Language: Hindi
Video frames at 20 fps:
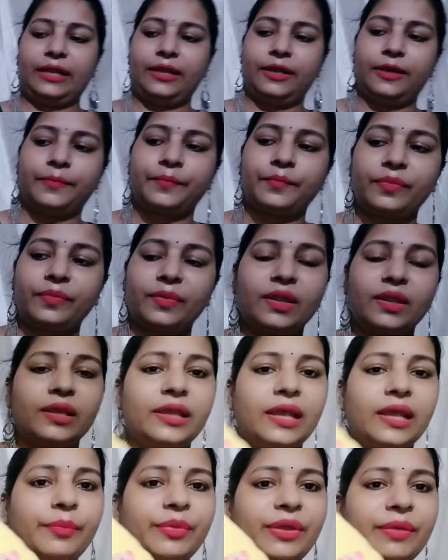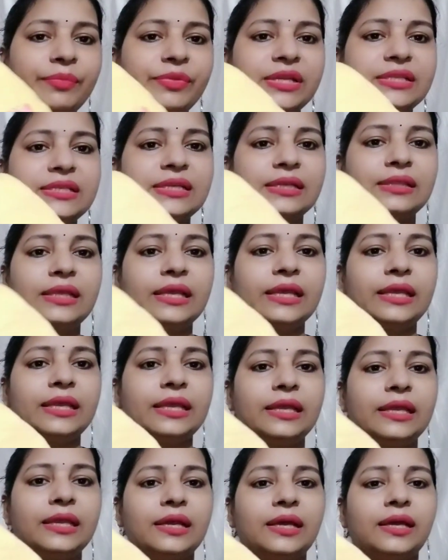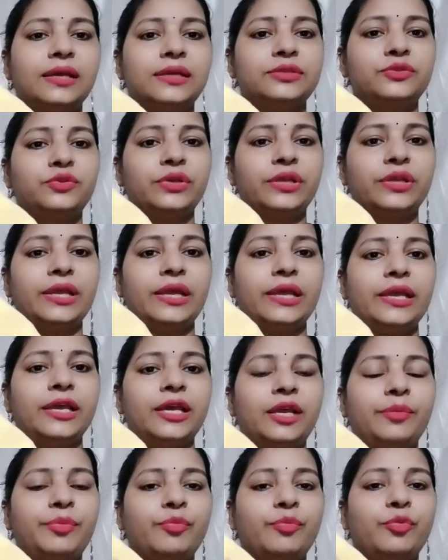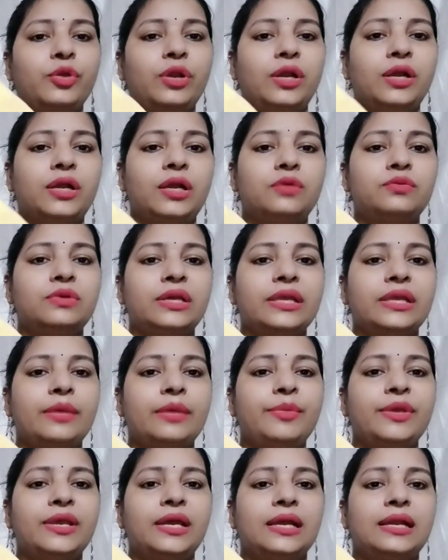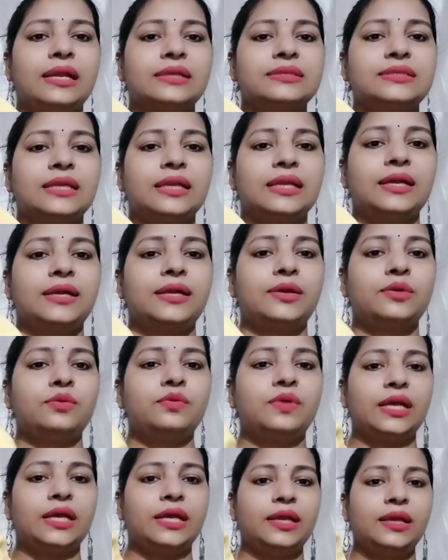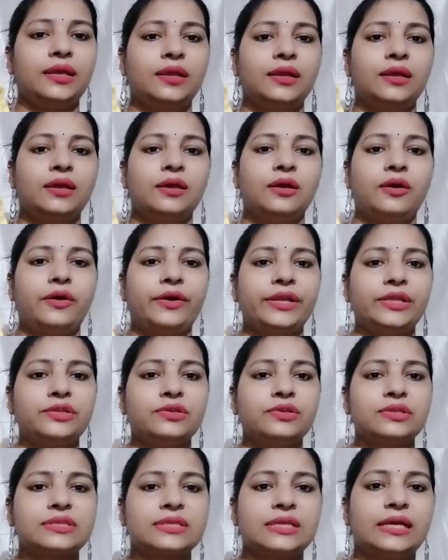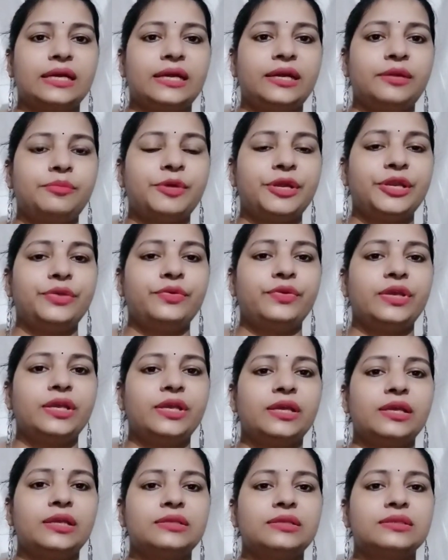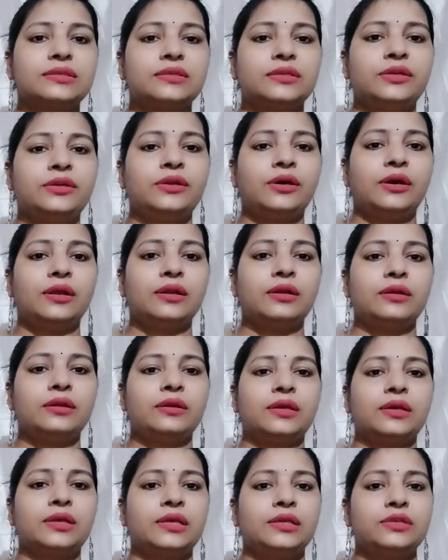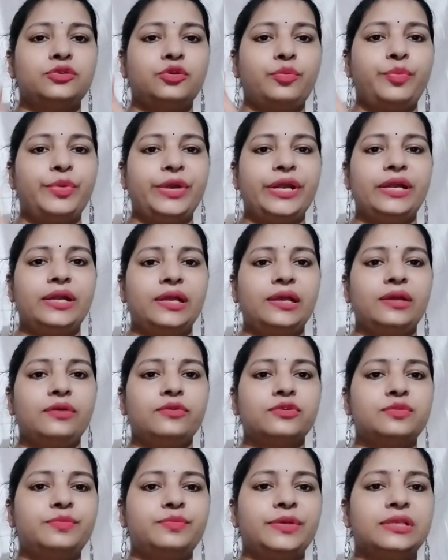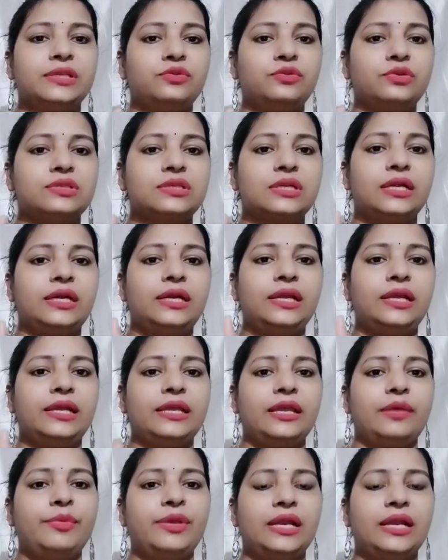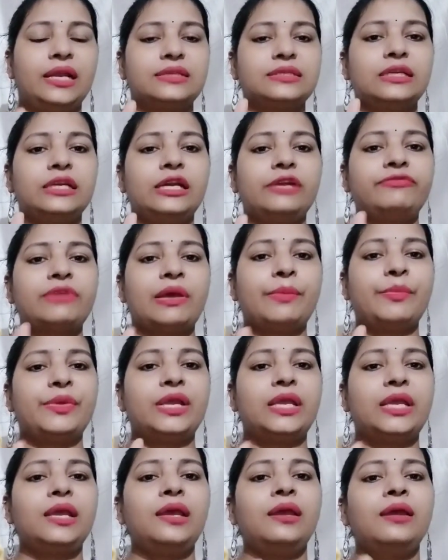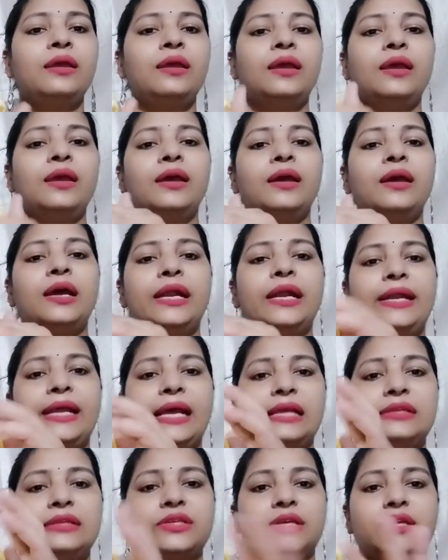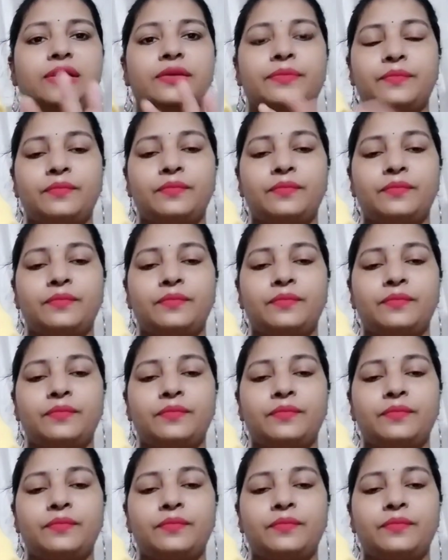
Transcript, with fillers: आई है यहाँ पे आप देख सकते हैं कि आ, जो ये हेयर पे बो लगा हुआ है ये भी अलग से लगा हुआ है और ये जो स्कर्ट बनी हुई है इस डॉल की जो प्रिंट है उस पर जो स्कर्ट है ये भी अलग से नेट फैब्रिक की अटैच है